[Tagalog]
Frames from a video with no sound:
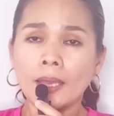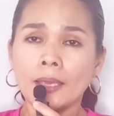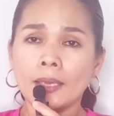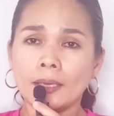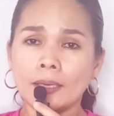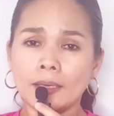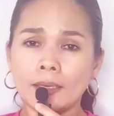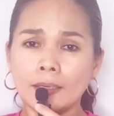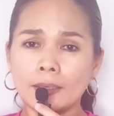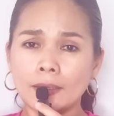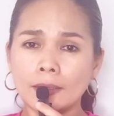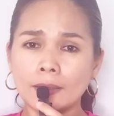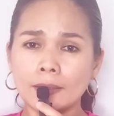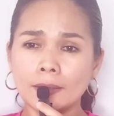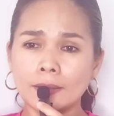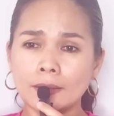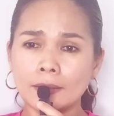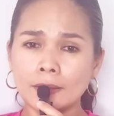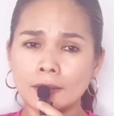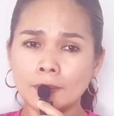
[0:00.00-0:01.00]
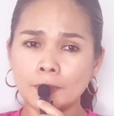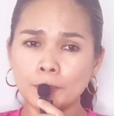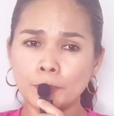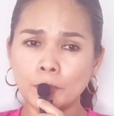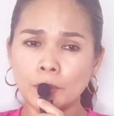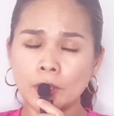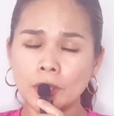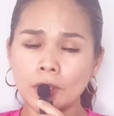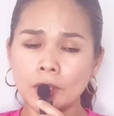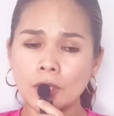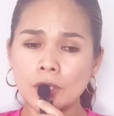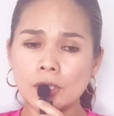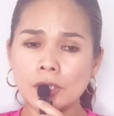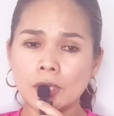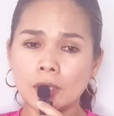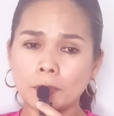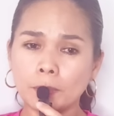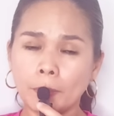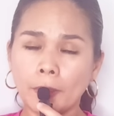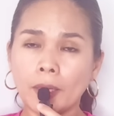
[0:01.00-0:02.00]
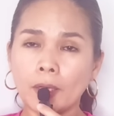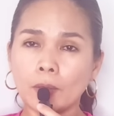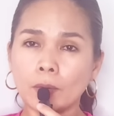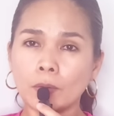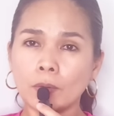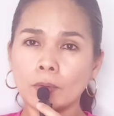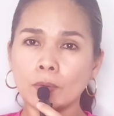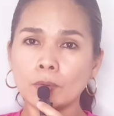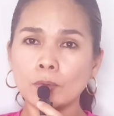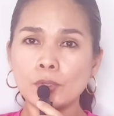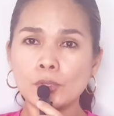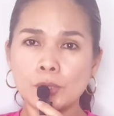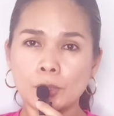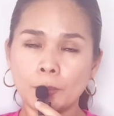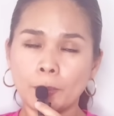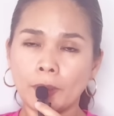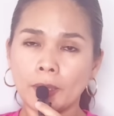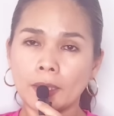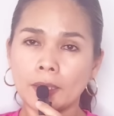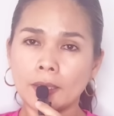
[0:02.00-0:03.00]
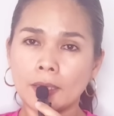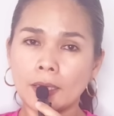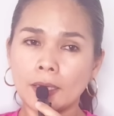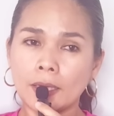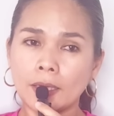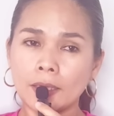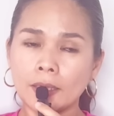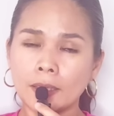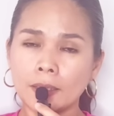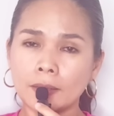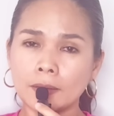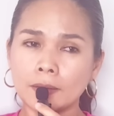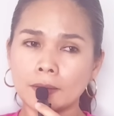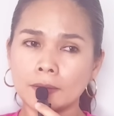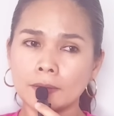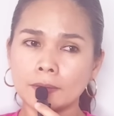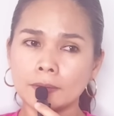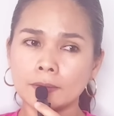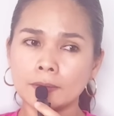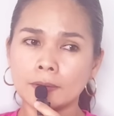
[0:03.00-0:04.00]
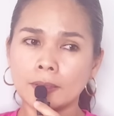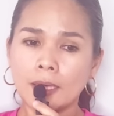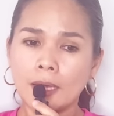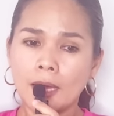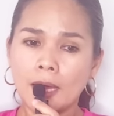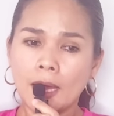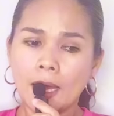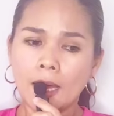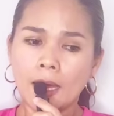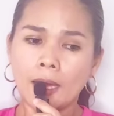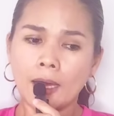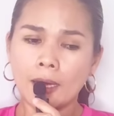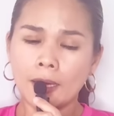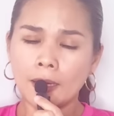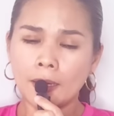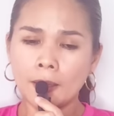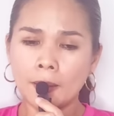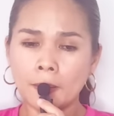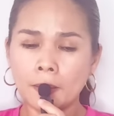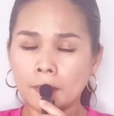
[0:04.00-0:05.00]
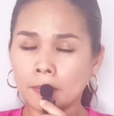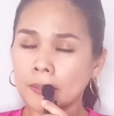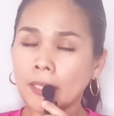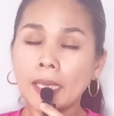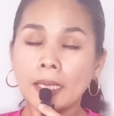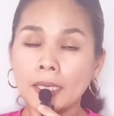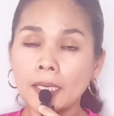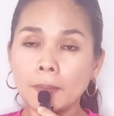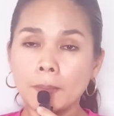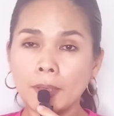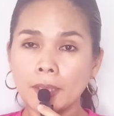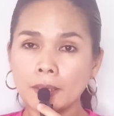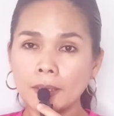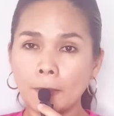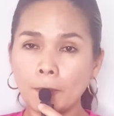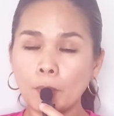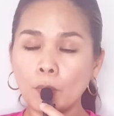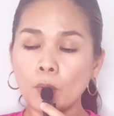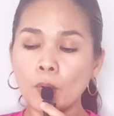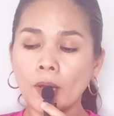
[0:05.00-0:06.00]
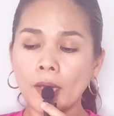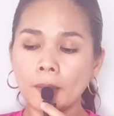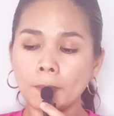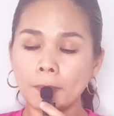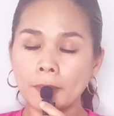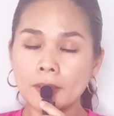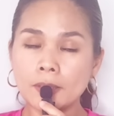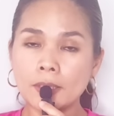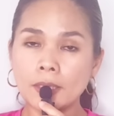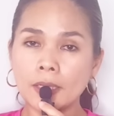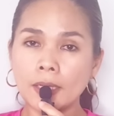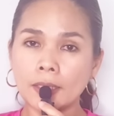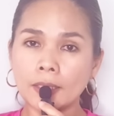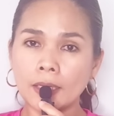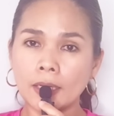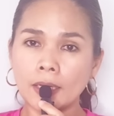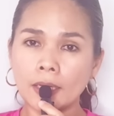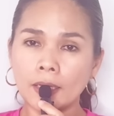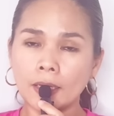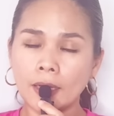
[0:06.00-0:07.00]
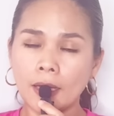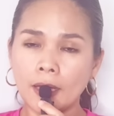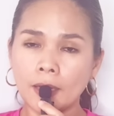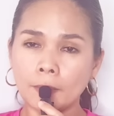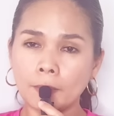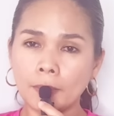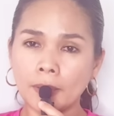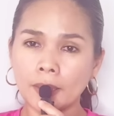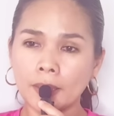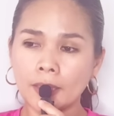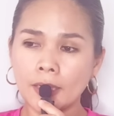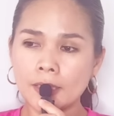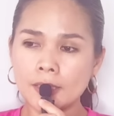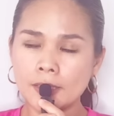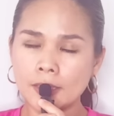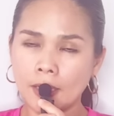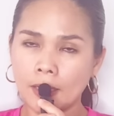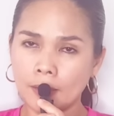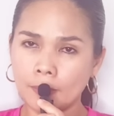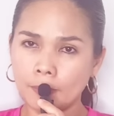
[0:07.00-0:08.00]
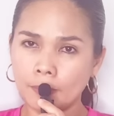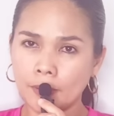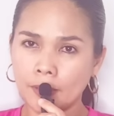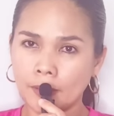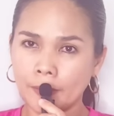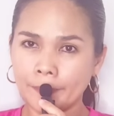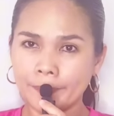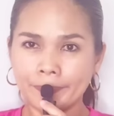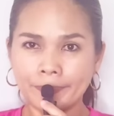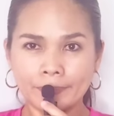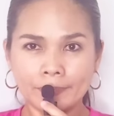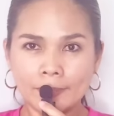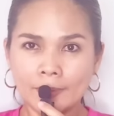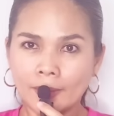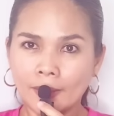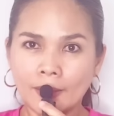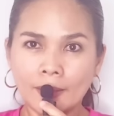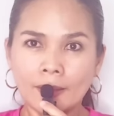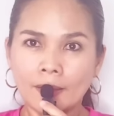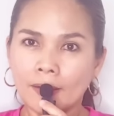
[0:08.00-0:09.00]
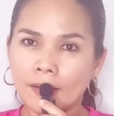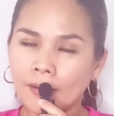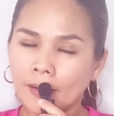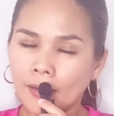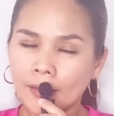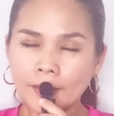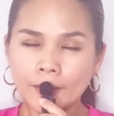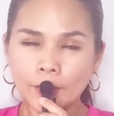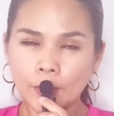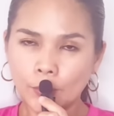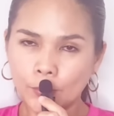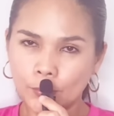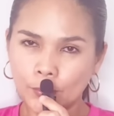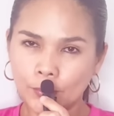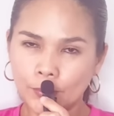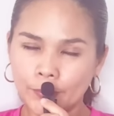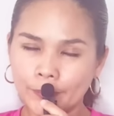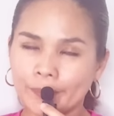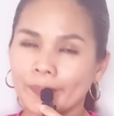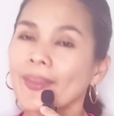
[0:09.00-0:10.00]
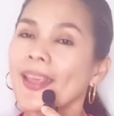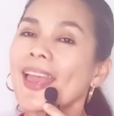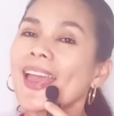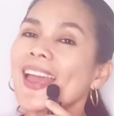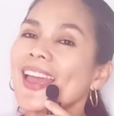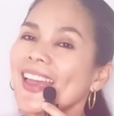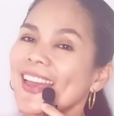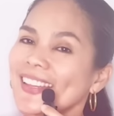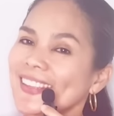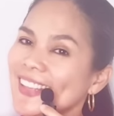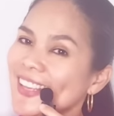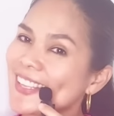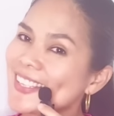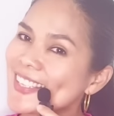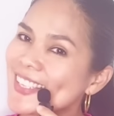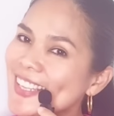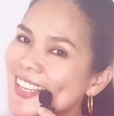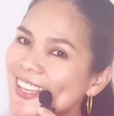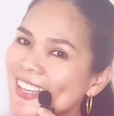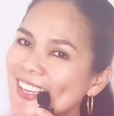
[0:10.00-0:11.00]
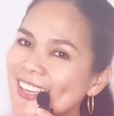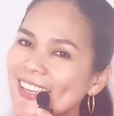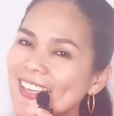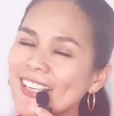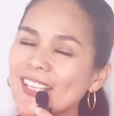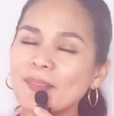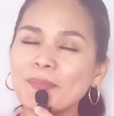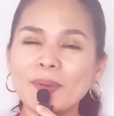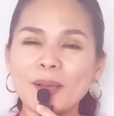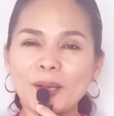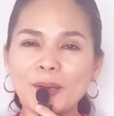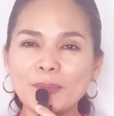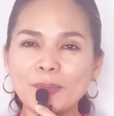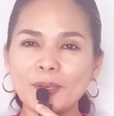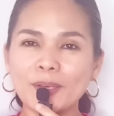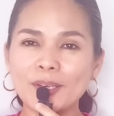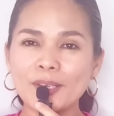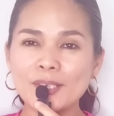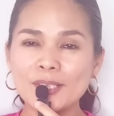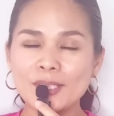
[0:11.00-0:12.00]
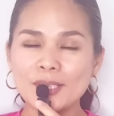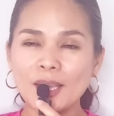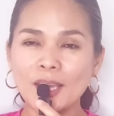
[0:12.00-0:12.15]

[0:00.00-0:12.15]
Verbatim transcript: and politician pero gusto pa rin nila ng uh, tahimik na buhay pag sila na lang ang magkasama. Ay, nako. And that's it, mga Mars.